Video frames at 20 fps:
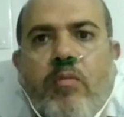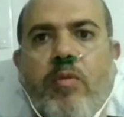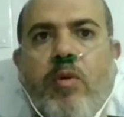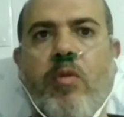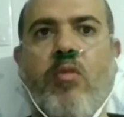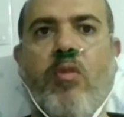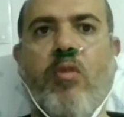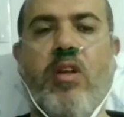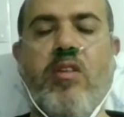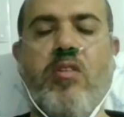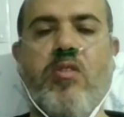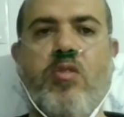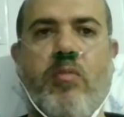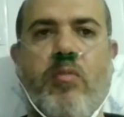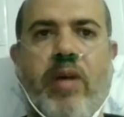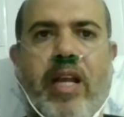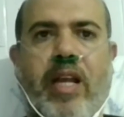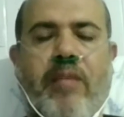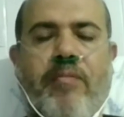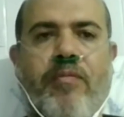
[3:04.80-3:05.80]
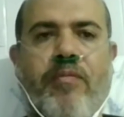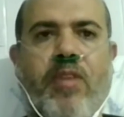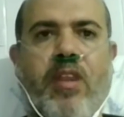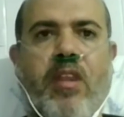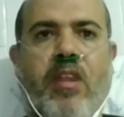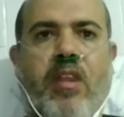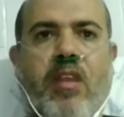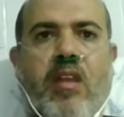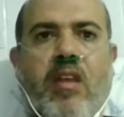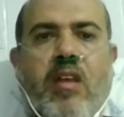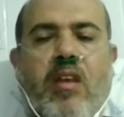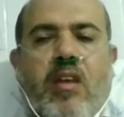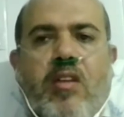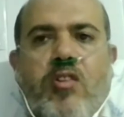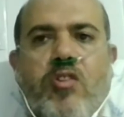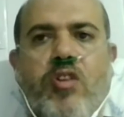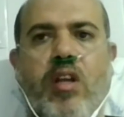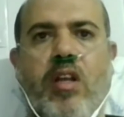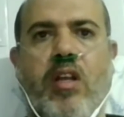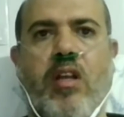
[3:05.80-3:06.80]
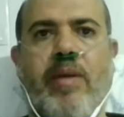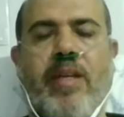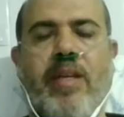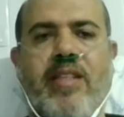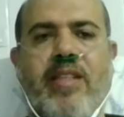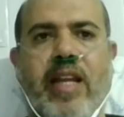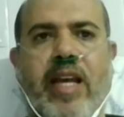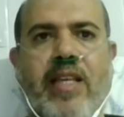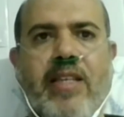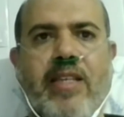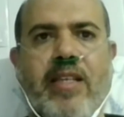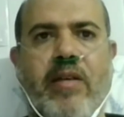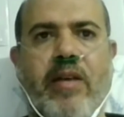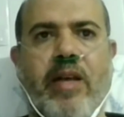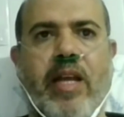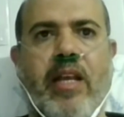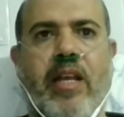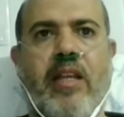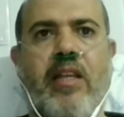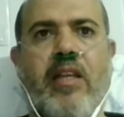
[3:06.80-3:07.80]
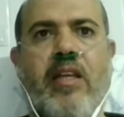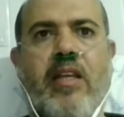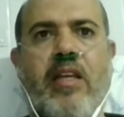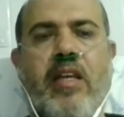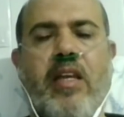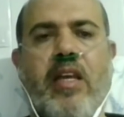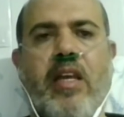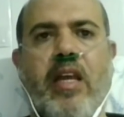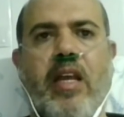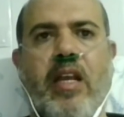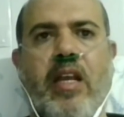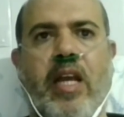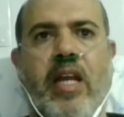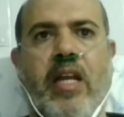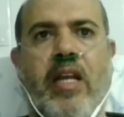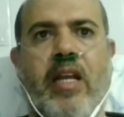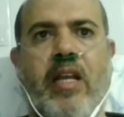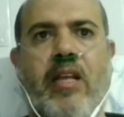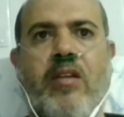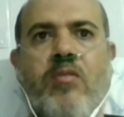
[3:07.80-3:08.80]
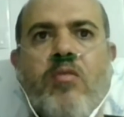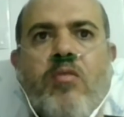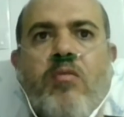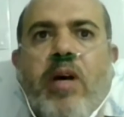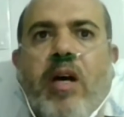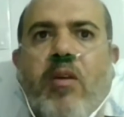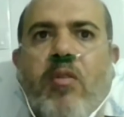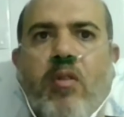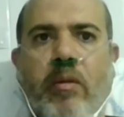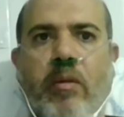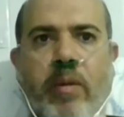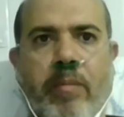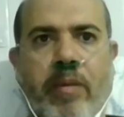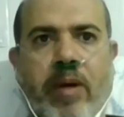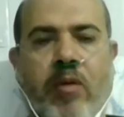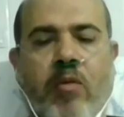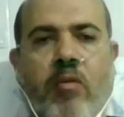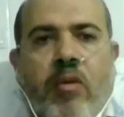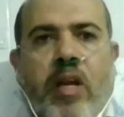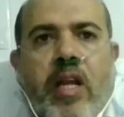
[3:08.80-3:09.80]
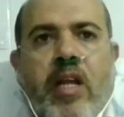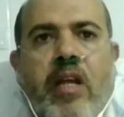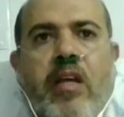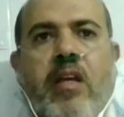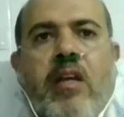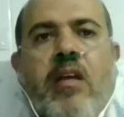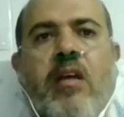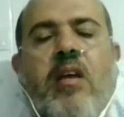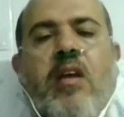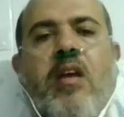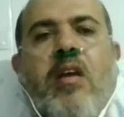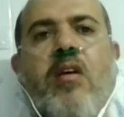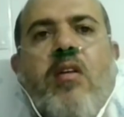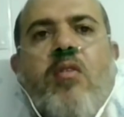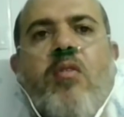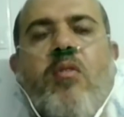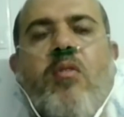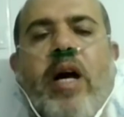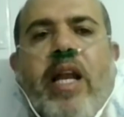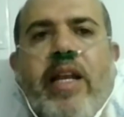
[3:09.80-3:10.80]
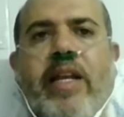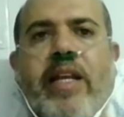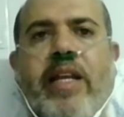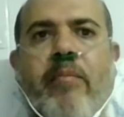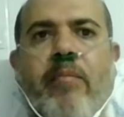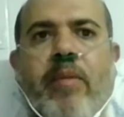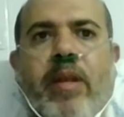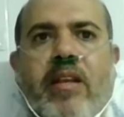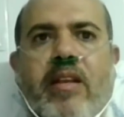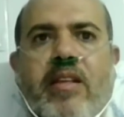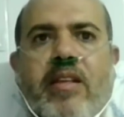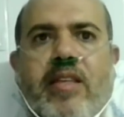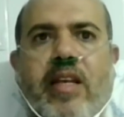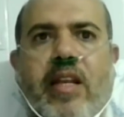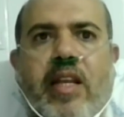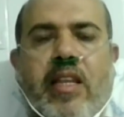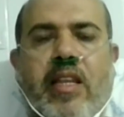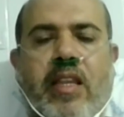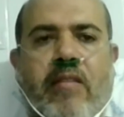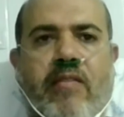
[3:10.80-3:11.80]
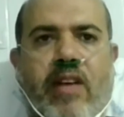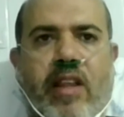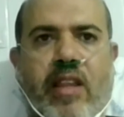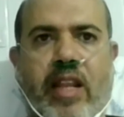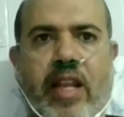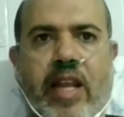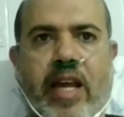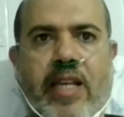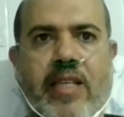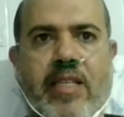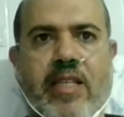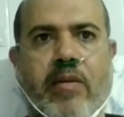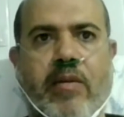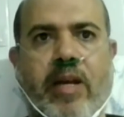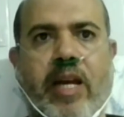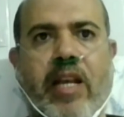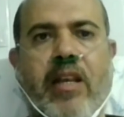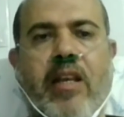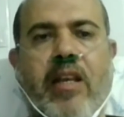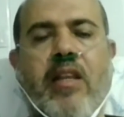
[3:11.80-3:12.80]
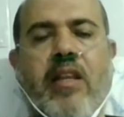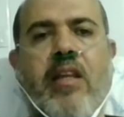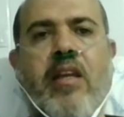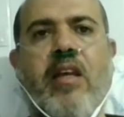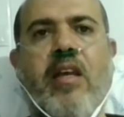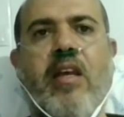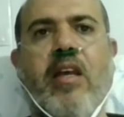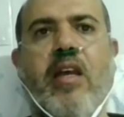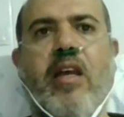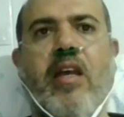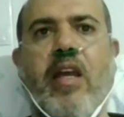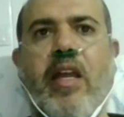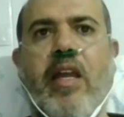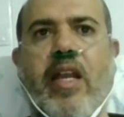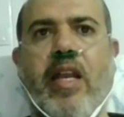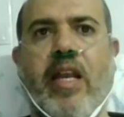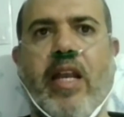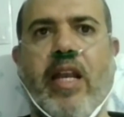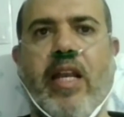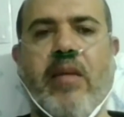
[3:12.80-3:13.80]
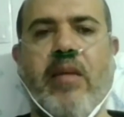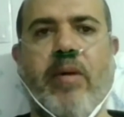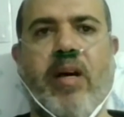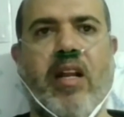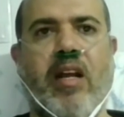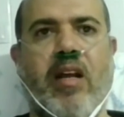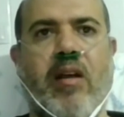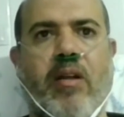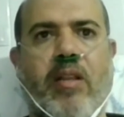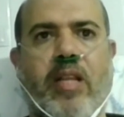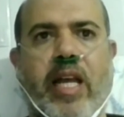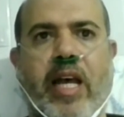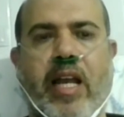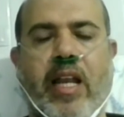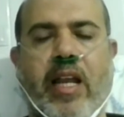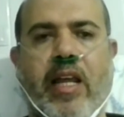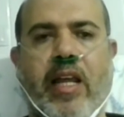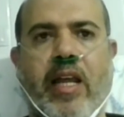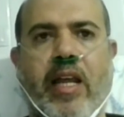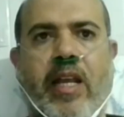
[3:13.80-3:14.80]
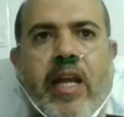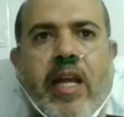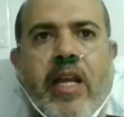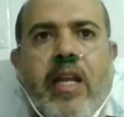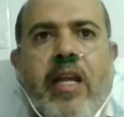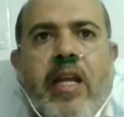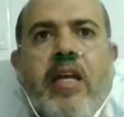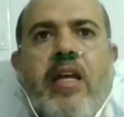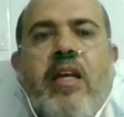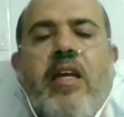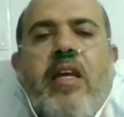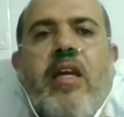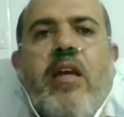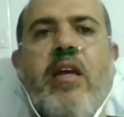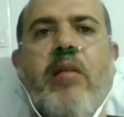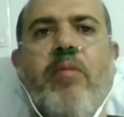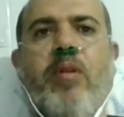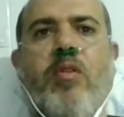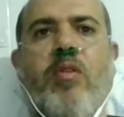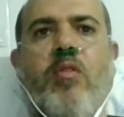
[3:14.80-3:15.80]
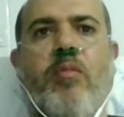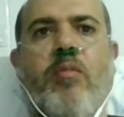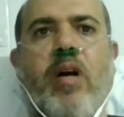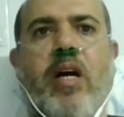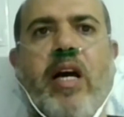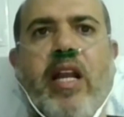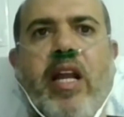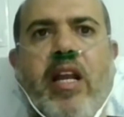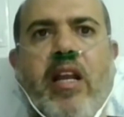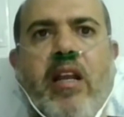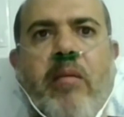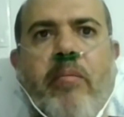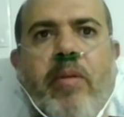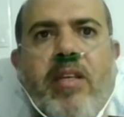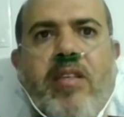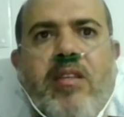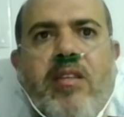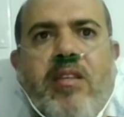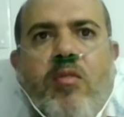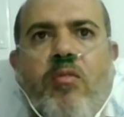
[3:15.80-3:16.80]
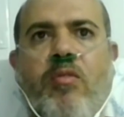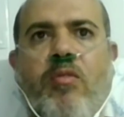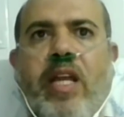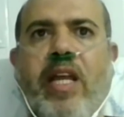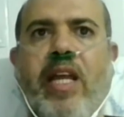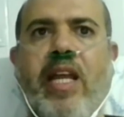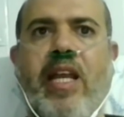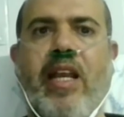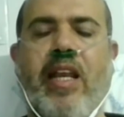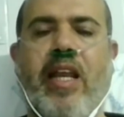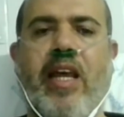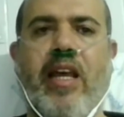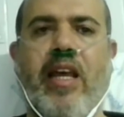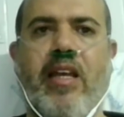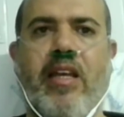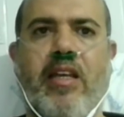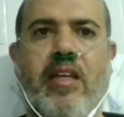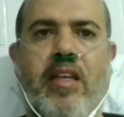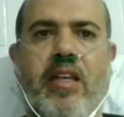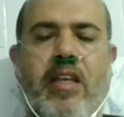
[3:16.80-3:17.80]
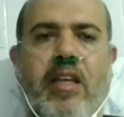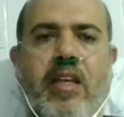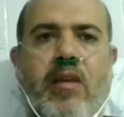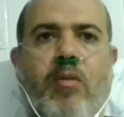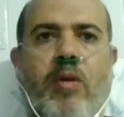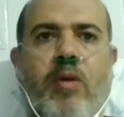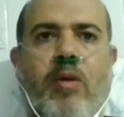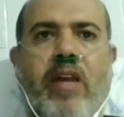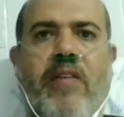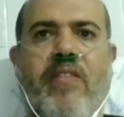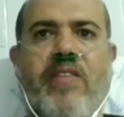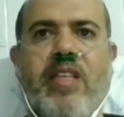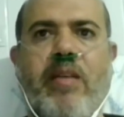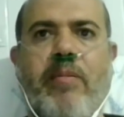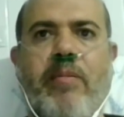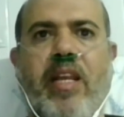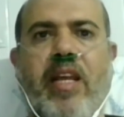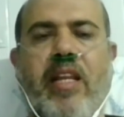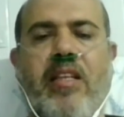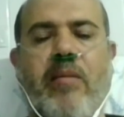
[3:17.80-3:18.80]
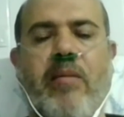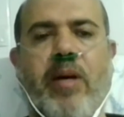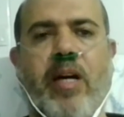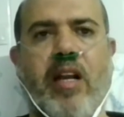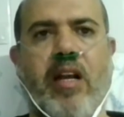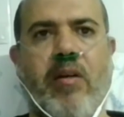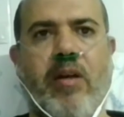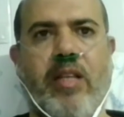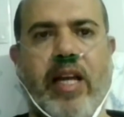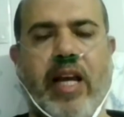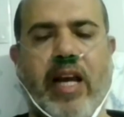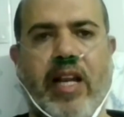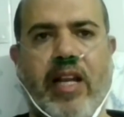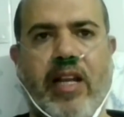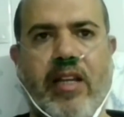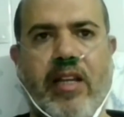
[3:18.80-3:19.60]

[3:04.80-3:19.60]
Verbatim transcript: وكل الزملاء ان شاء الله باذن الله عز وجل ان احنا نقوم اقوى مما كنا وهنكمل رسالتنا بفضل الله عز وجل هي لله تبارك وتعالى يعني احنا من يوم ما خرجنا من مصر قلنا هي لله وهي في سبيل الله تبارك وتعالى